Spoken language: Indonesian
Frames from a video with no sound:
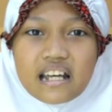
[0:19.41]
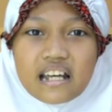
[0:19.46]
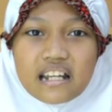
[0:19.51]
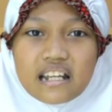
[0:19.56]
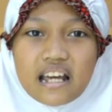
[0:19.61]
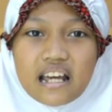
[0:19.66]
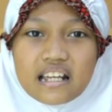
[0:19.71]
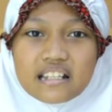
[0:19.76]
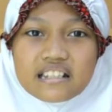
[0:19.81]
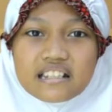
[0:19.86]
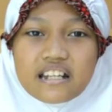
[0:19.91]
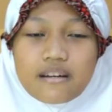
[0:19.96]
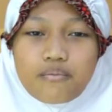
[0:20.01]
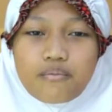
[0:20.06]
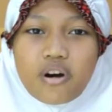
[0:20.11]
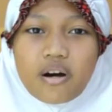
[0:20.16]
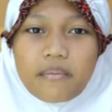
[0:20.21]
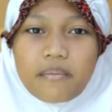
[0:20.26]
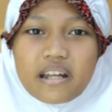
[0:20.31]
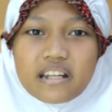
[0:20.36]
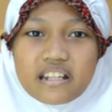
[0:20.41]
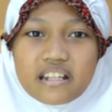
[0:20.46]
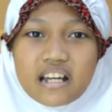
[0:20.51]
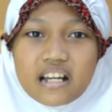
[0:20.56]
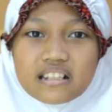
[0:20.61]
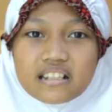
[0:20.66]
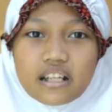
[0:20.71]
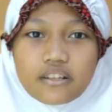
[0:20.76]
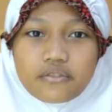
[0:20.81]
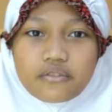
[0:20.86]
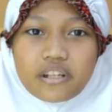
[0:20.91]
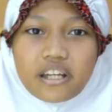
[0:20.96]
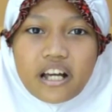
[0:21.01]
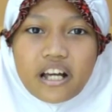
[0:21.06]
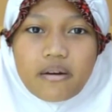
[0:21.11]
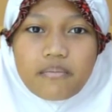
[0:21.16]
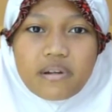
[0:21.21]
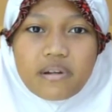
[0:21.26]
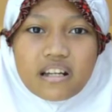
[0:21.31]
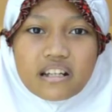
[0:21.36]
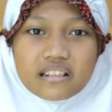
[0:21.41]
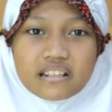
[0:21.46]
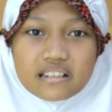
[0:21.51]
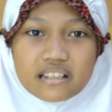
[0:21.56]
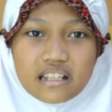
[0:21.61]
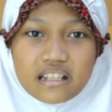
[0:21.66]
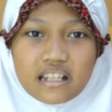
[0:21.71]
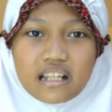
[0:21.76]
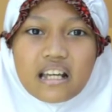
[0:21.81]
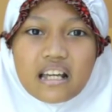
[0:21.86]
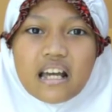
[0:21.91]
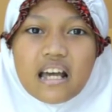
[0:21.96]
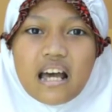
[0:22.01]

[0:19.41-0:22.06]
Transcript: dari SD Muhammadiyah 1 GKB Gersik